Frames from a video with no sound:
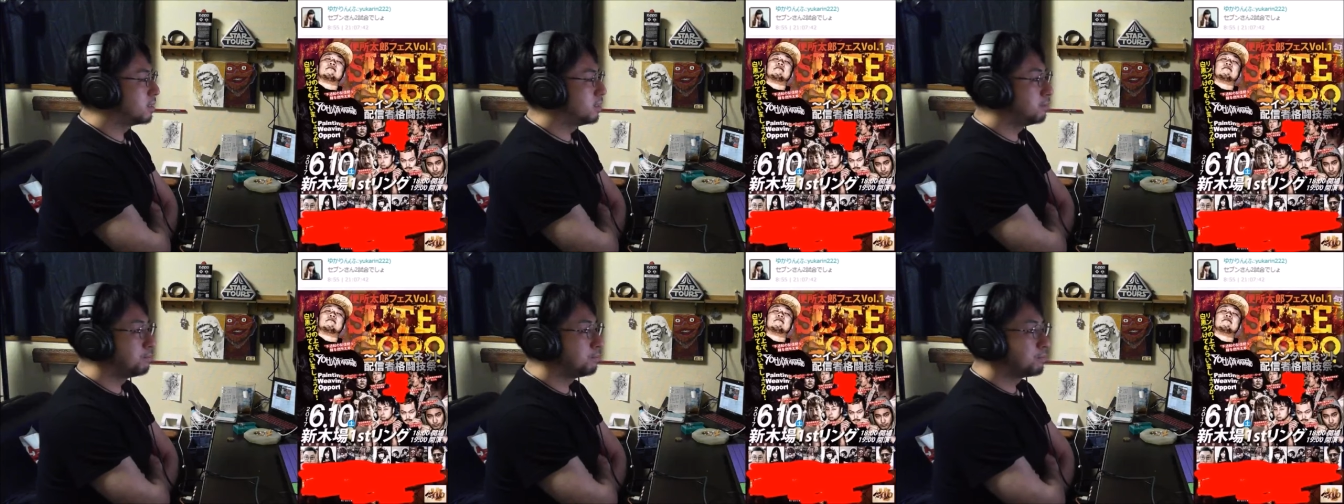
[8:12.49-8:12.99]

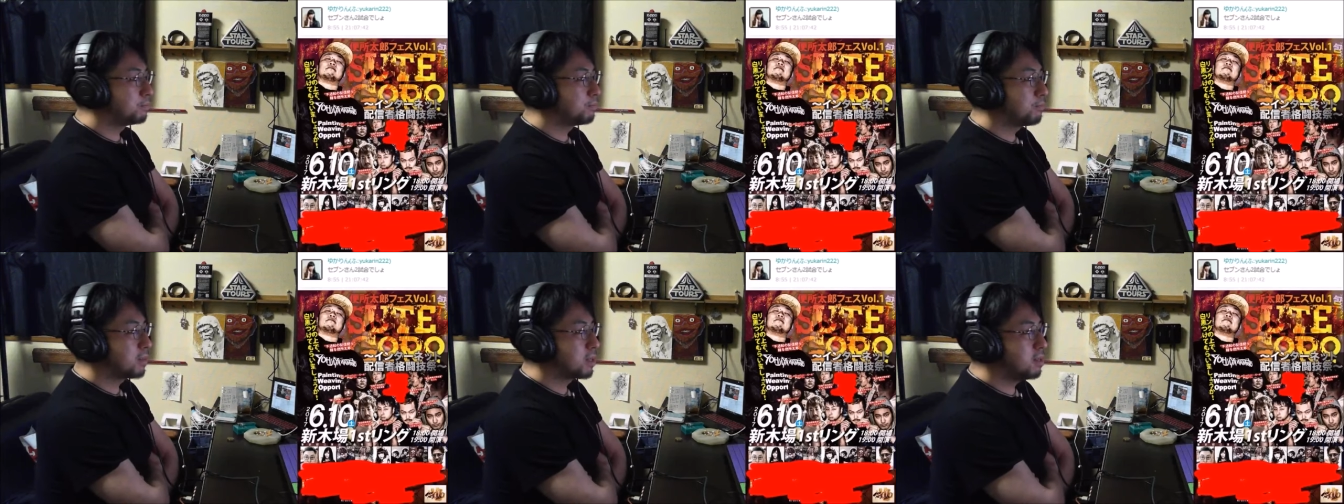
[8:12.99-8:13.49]
セブンさん
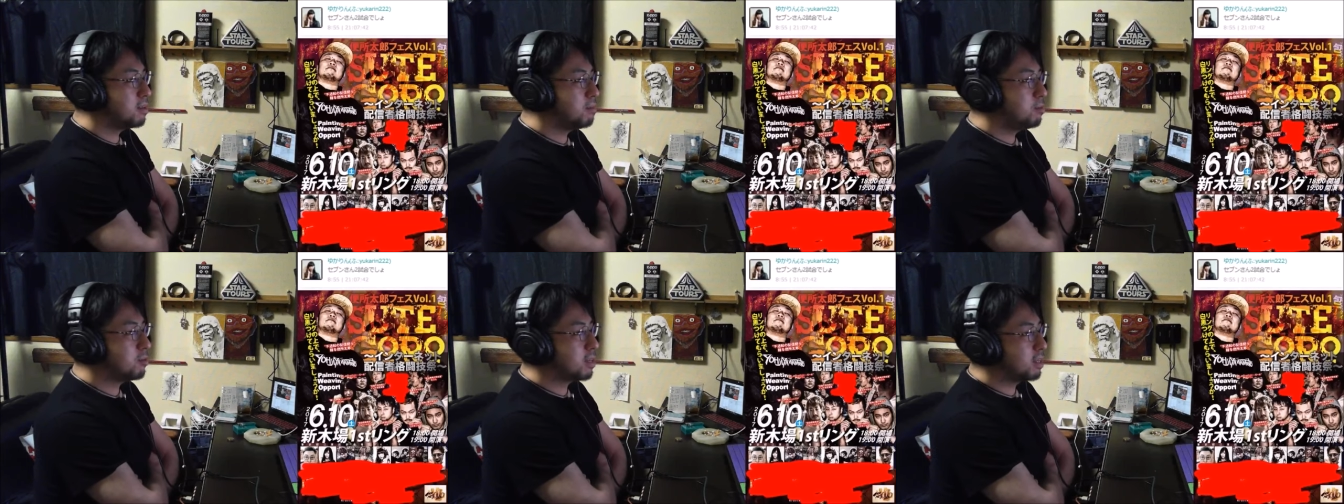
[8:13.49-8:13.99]
2試合。そう
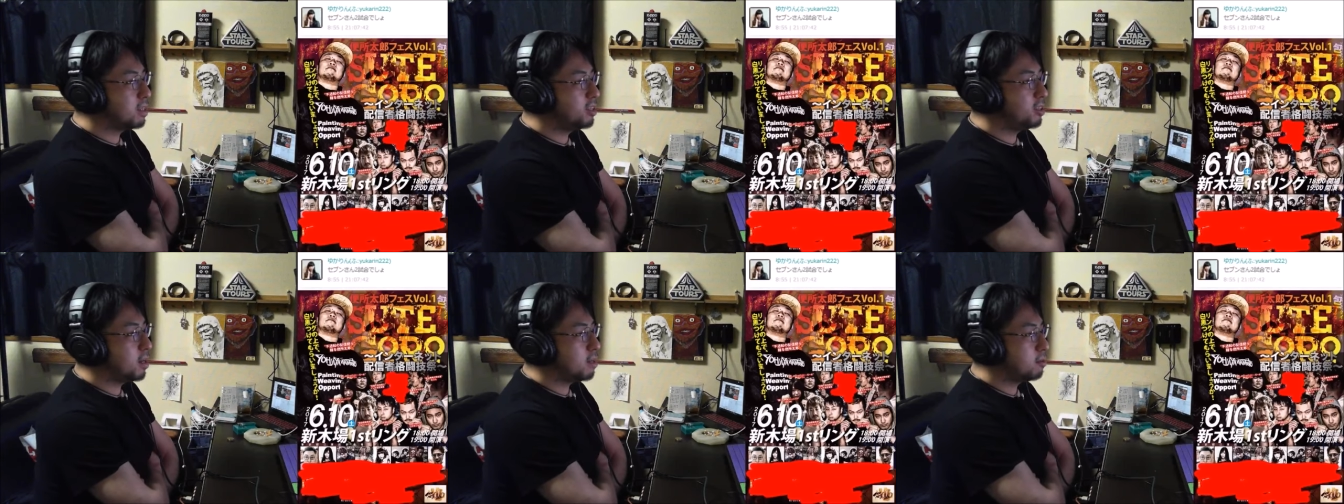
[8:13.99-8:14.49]
だね。
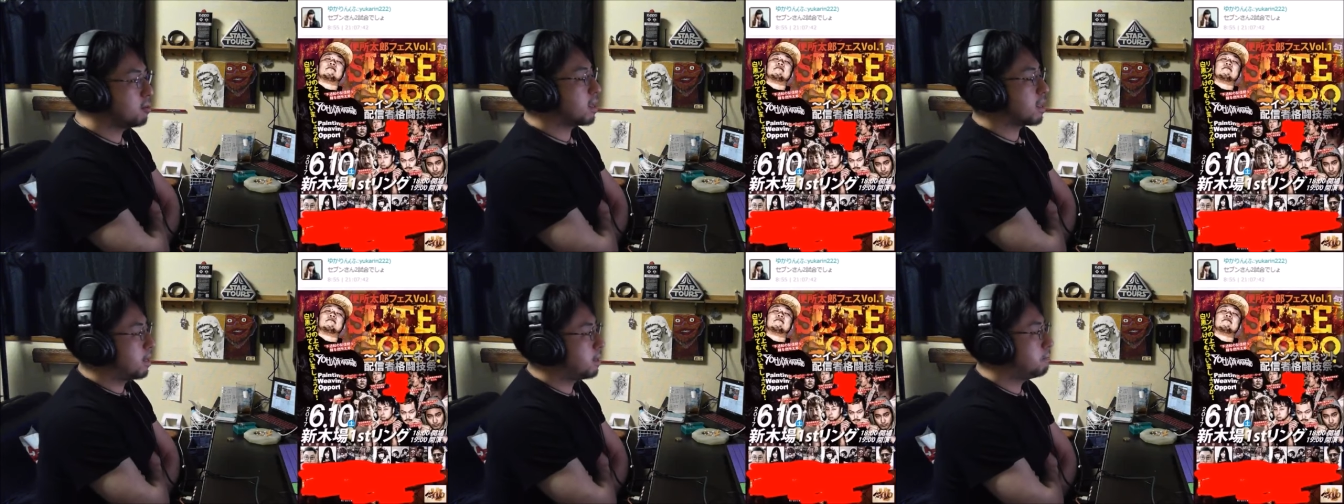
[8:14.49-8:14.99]

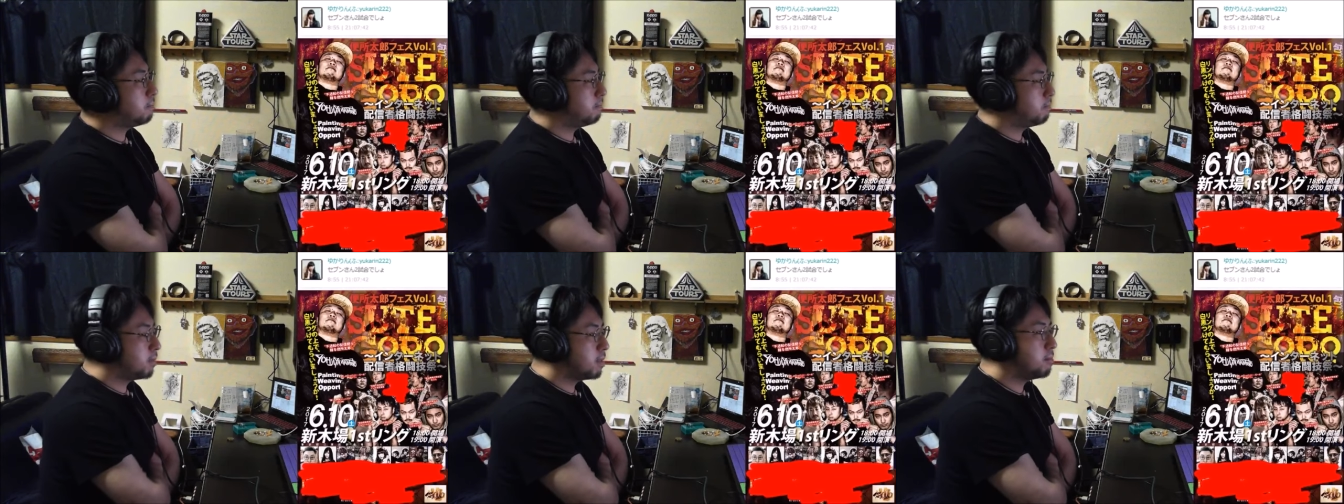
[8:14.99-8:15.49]
セブンさん2試合。